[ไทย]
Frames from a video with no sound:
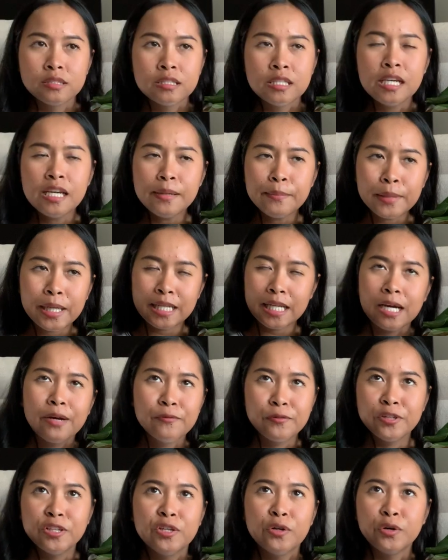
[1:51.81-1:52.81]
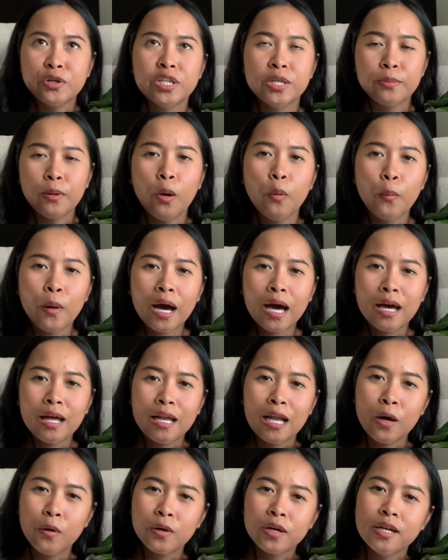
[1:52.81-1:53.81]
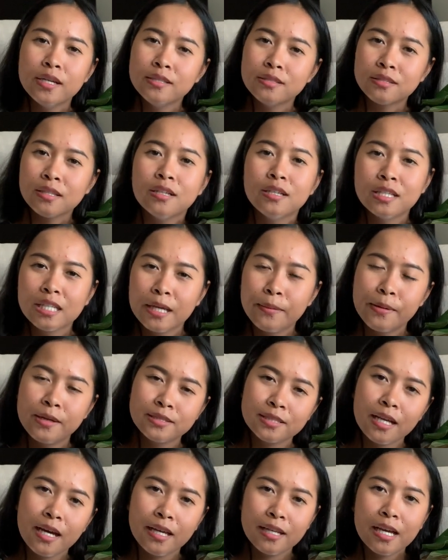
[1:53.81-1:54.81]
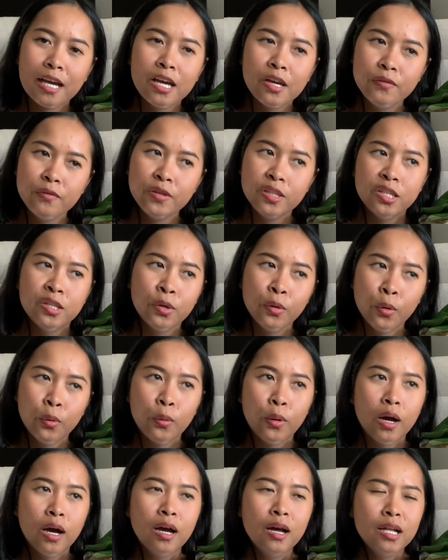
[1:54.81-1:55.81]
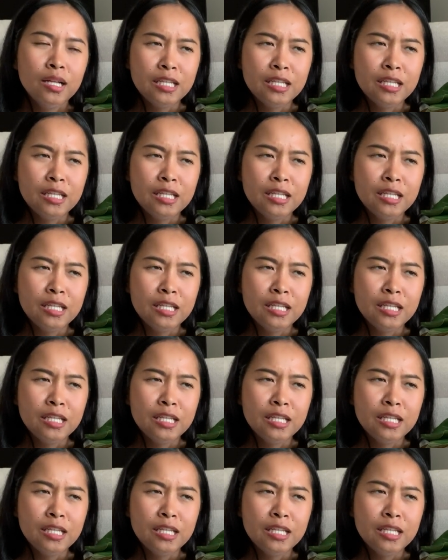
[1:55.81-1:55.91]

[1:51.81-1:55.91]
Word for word: ที่มาทำวิดีโอนี้เพราะว่าเราเคยเสิร์ชในภาษาไทยวิดีโออะ